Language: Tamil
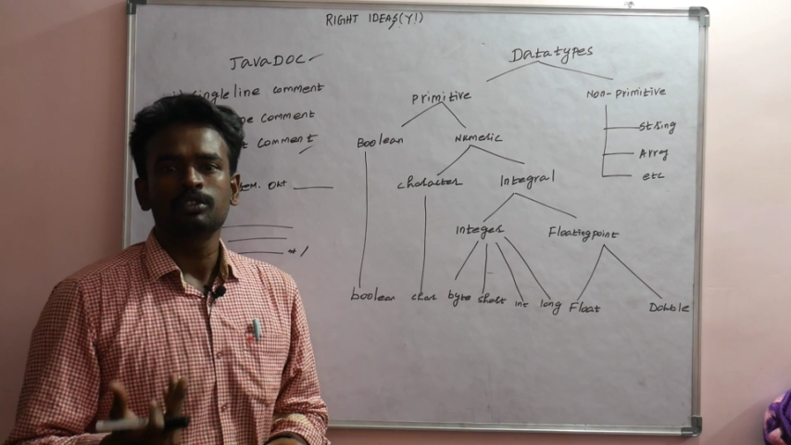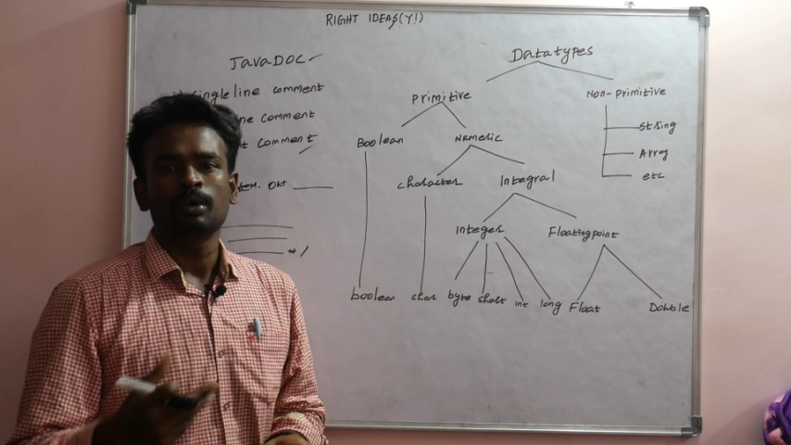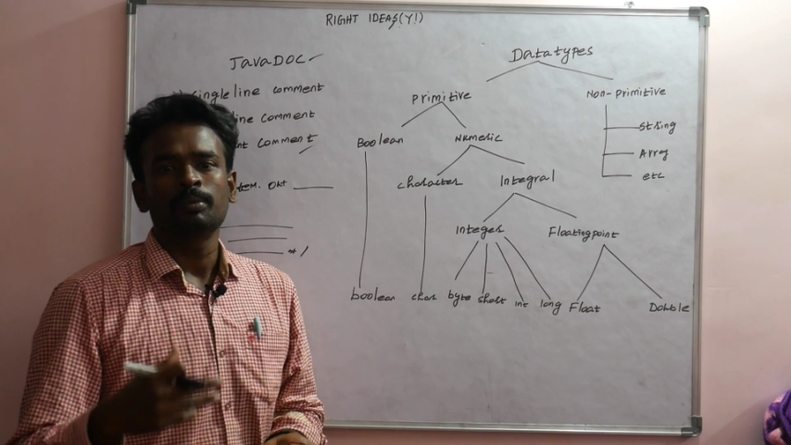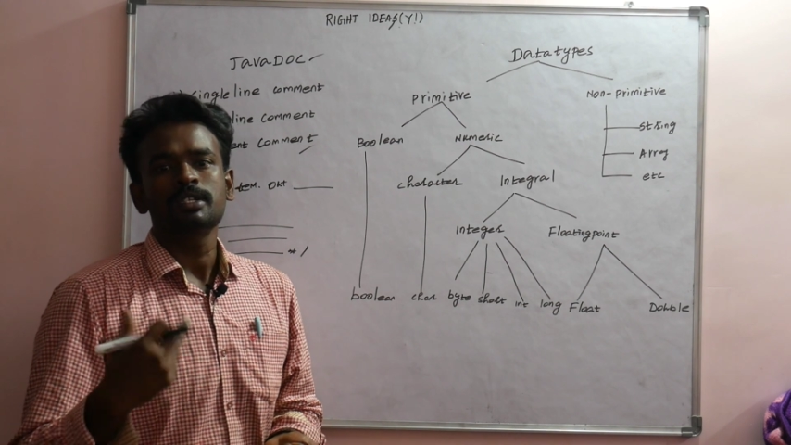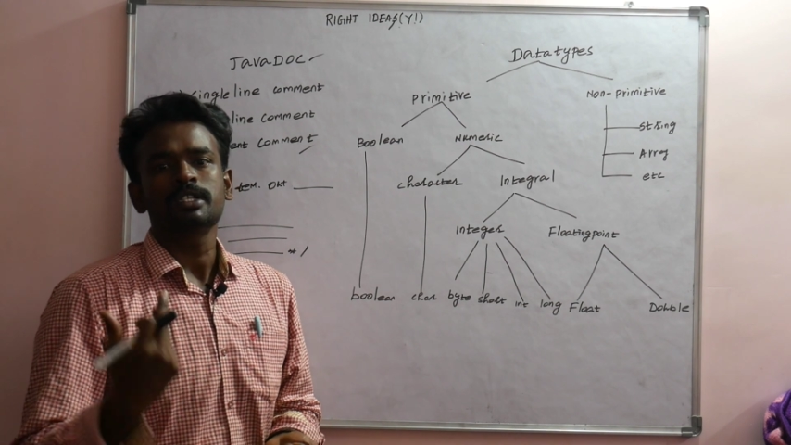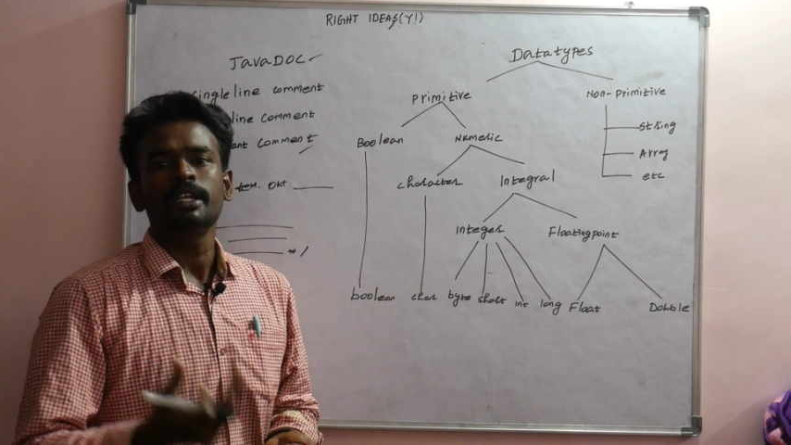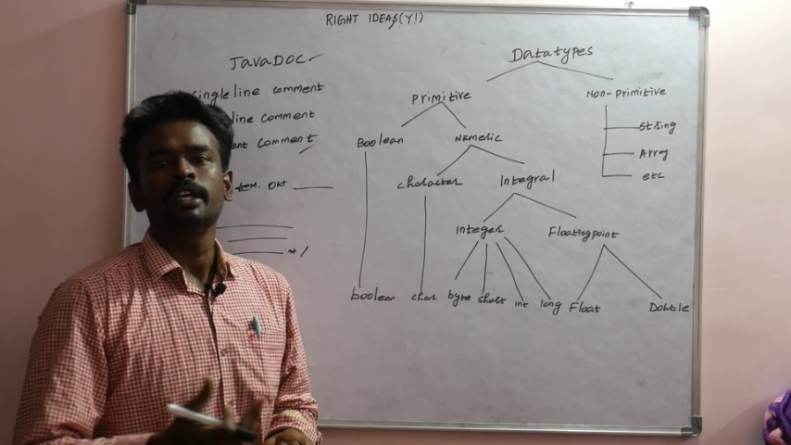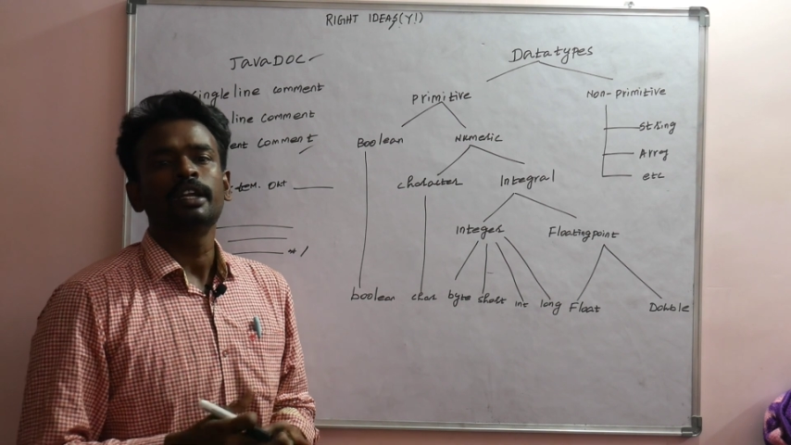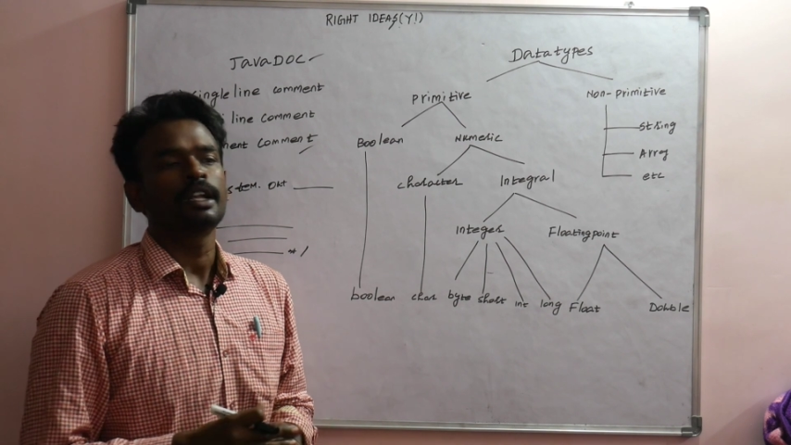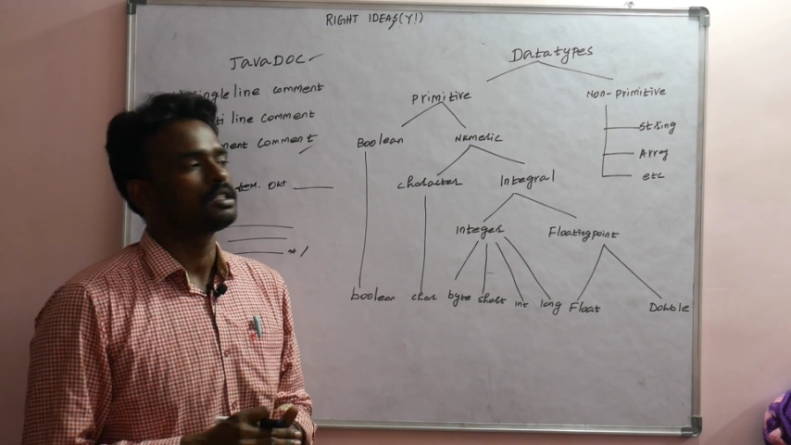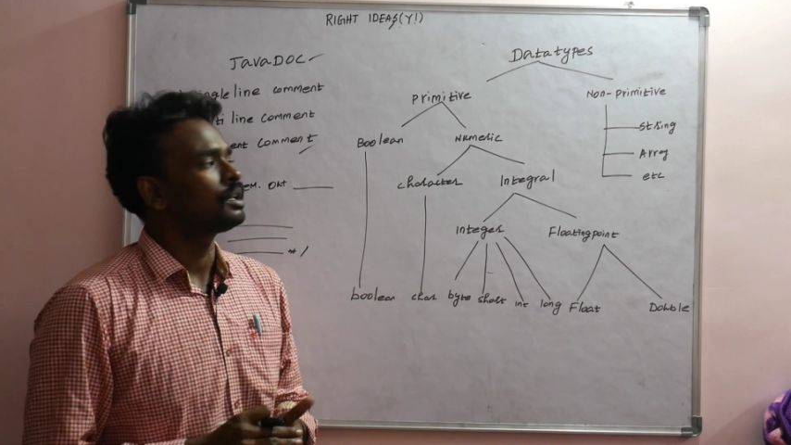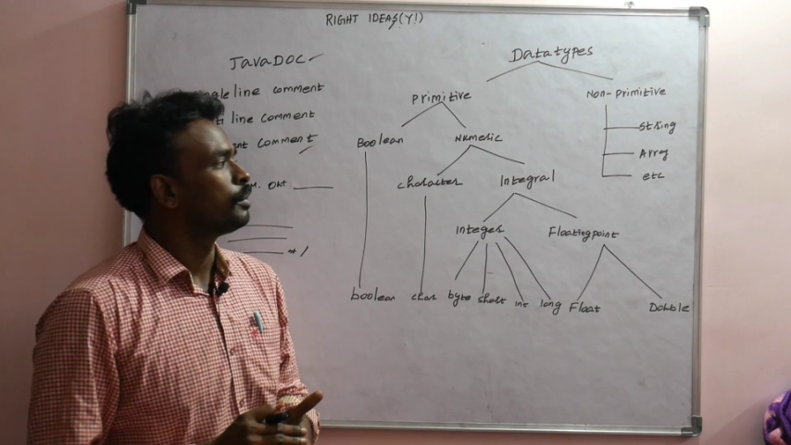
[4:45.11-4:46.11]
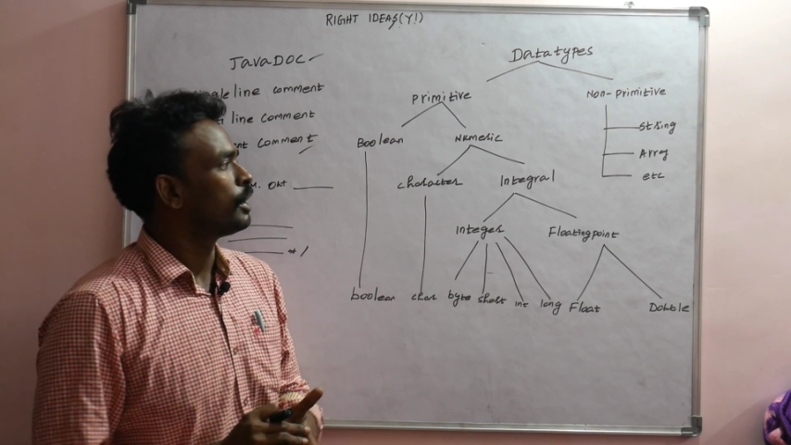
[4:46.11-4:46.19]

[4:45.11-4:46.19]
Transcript: ஸோ அப்போ ஸ்ட்ரிங்னு அசைன்